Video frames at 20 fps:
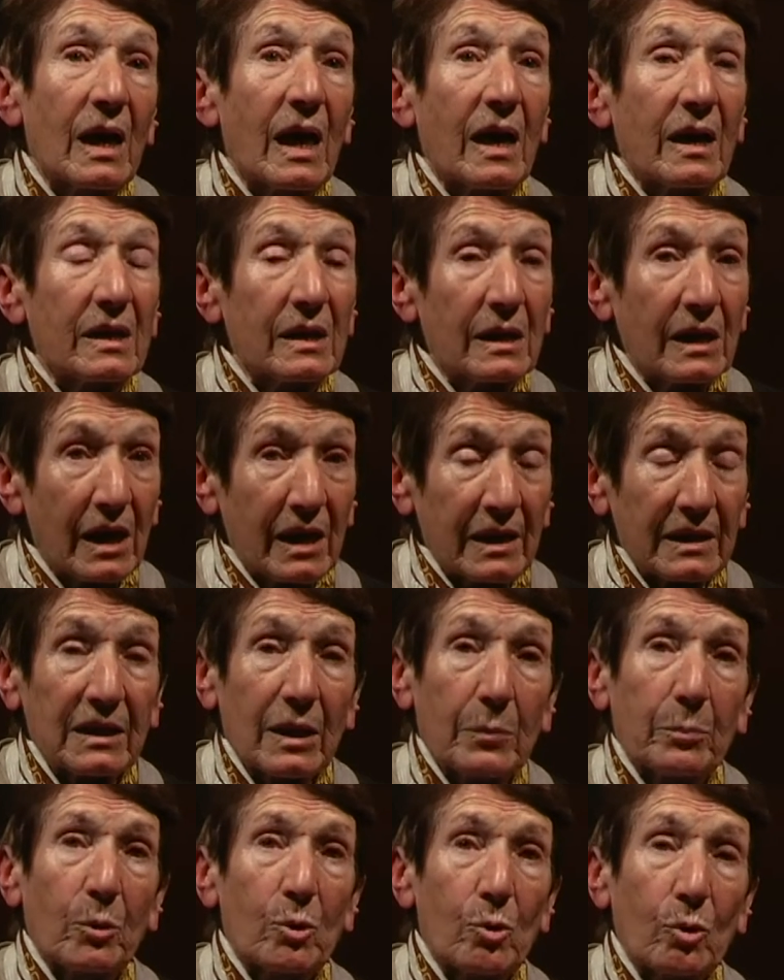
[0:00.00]
eh,
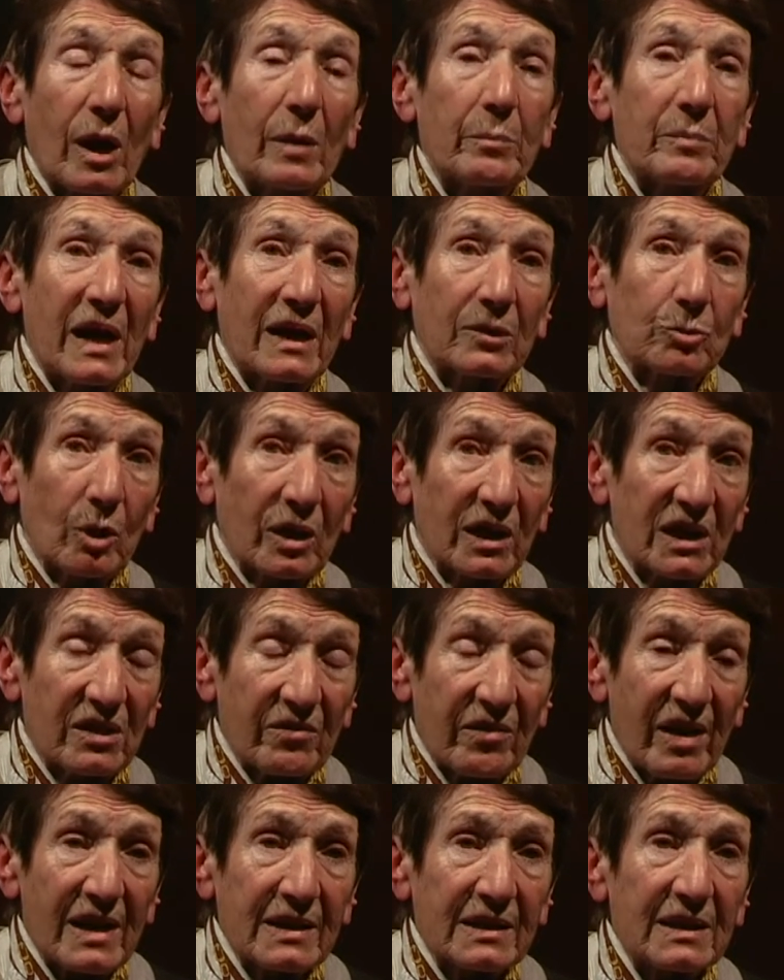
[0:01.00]
niente, poi ho cambiato anche
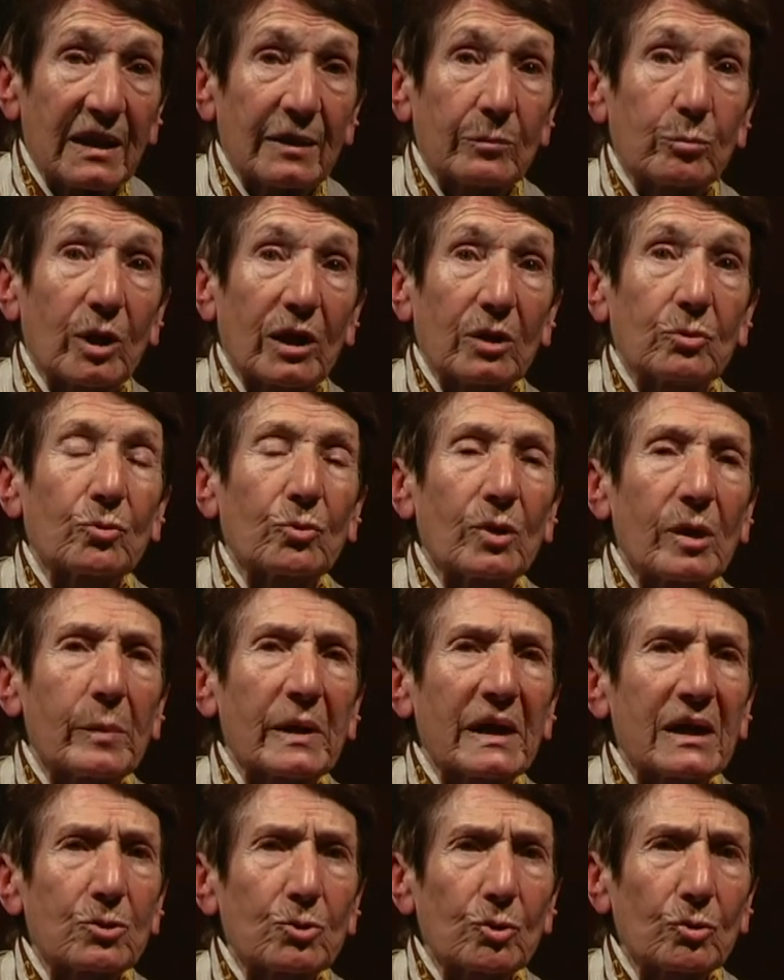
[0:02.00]
diversi laboratori
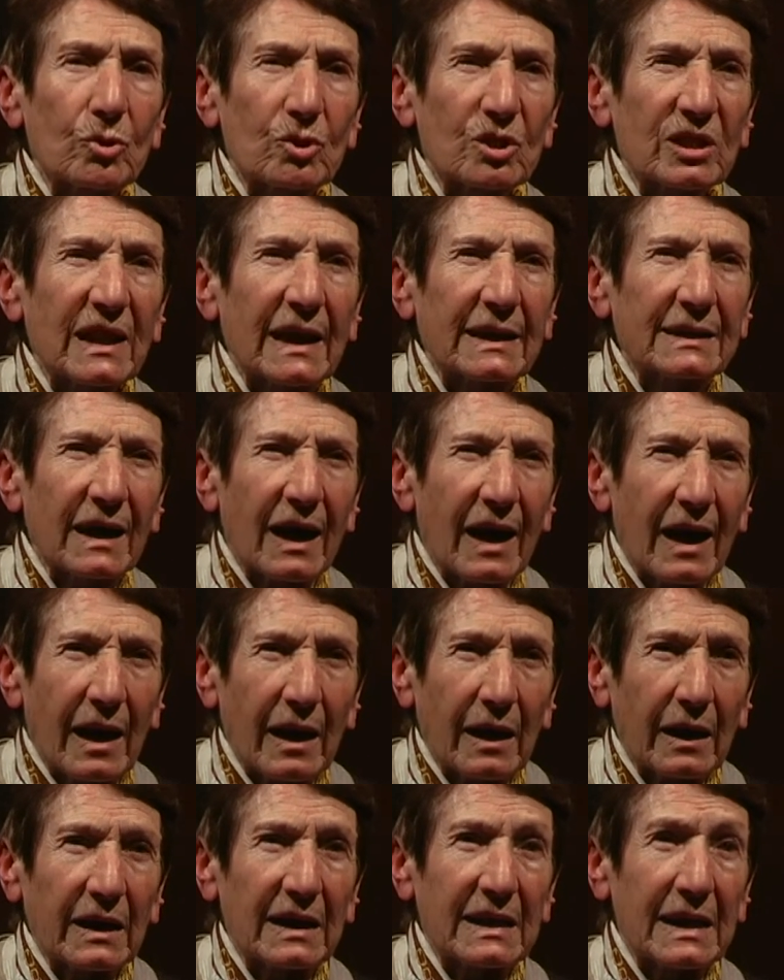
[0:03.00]
perché sono stata
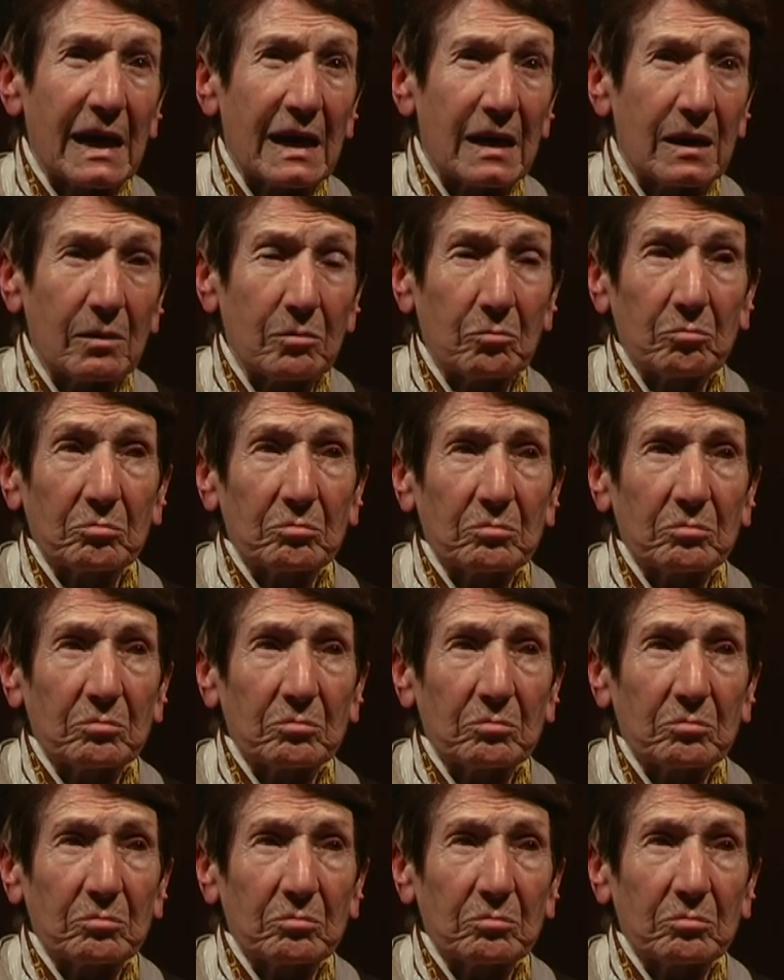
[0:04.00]
anche nel...